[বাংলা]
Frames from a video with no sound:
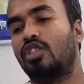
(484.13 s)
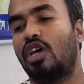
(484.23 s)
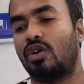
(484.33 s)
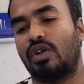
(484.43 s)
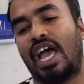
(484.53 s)
হয়
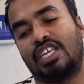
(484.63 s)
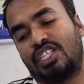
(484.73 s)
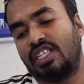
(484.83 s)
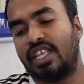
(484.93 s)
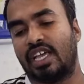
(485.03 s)
দয়া করে
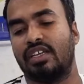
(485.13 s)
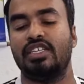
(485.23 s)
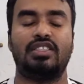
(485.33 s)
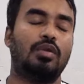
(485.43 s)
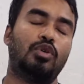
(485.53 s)
আসেন দেখেন
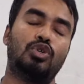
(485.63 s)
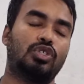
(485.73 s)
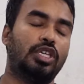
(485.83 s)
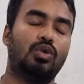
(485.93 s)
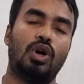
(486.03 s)
ইসলাম
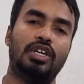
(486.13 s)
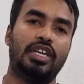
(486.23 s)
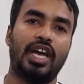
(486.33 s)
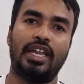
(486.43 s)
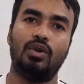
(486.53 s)
মোটরস কি
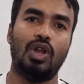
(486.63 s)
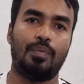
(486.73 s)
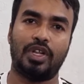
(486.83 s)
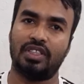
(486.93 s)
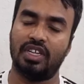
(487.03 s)
কোয়ালিটির গাড়িগুলো
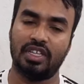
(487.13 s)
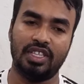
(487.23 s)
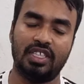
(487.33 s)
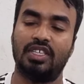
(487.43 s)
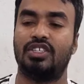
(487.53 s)
আপনাদেরকে
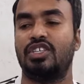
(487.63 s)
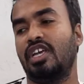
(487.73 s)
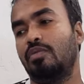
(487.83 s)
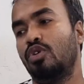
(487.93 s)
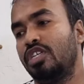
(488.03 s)
দিতে চাচ্ছে
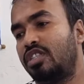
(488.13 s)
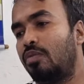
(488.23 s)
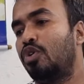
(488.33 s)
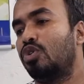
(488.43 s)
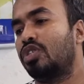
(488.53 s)
এবং
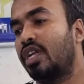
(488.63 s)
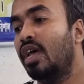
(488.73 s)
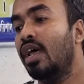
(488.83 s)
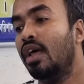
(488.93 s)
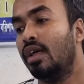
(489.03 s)
ইসলাম মোটরসের
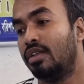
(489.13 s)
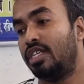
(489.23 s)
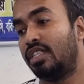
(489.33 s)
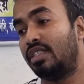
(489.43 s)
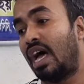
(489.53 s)

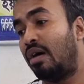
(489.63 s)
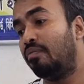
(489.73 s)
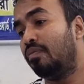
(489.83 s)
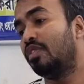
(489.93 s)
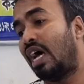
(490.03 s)
যে দাম
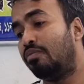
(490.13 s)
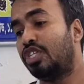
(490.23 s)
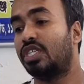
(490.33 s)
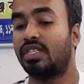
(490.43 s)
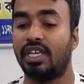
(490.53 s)

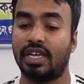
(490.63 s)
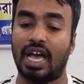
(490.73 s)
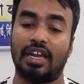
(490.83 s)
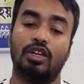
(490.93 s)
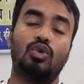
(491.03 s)
দামের সাথে
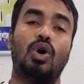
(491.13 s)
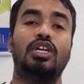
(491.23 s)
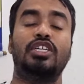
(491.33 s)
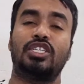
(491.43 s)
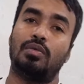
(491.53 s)
গাড়ির
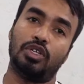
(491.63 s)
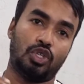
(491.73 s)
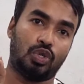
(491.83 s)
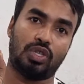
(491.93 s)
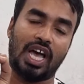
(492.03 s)
কোয়ালিটি
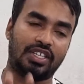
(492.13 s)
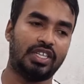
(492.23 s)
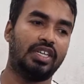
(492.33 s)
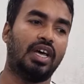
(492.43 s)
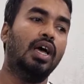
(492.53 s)
সামঞ্জস্যতা
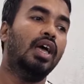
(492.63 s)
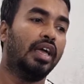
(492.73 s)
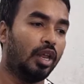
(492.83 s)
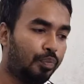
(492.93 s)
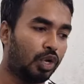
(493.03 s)
আছে কিনা
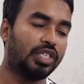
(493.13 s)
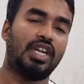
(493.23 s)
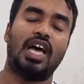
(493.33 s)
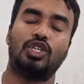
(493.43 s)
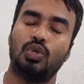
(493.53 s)
এরপর
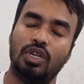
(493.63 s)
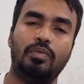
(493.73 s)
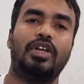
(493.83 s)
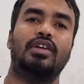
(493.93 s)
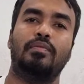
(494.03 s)
যারা
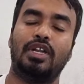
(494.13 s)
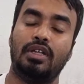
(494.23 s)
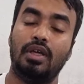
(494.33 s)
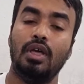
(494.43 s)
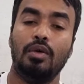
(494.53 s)
আসলেই মানে
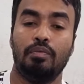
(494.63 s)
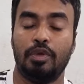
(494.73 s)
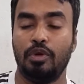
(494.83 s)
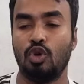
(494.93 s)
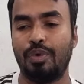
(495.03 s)
মানে
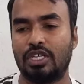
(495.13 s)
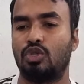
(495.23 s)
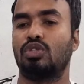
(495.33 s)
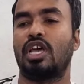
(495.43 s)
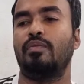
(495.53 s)
বিভিন্ন
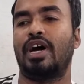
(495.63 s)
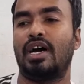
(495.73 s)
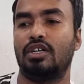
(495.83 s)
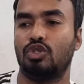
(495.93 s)
ব্যস্ততায় বা